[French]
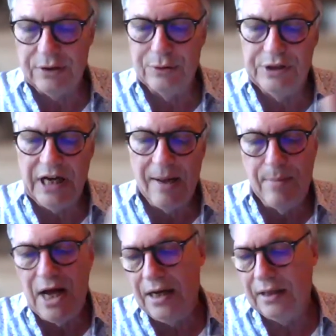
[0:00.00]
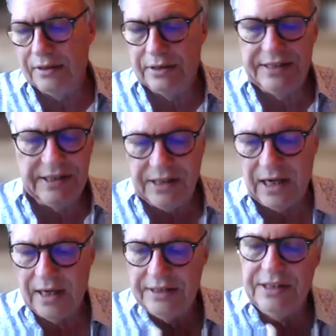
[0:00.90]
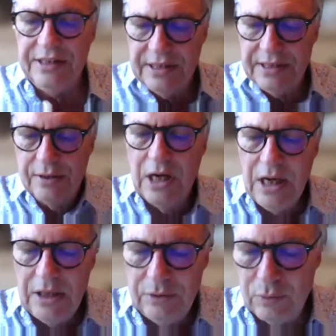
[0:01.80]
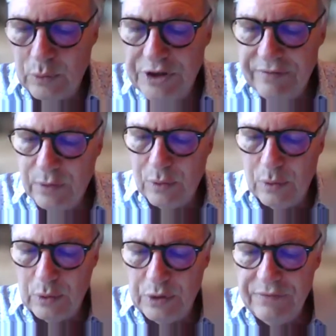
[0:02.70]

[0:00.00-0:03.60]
euh, des rabats, euh, etc., qui est euh, au, niveau,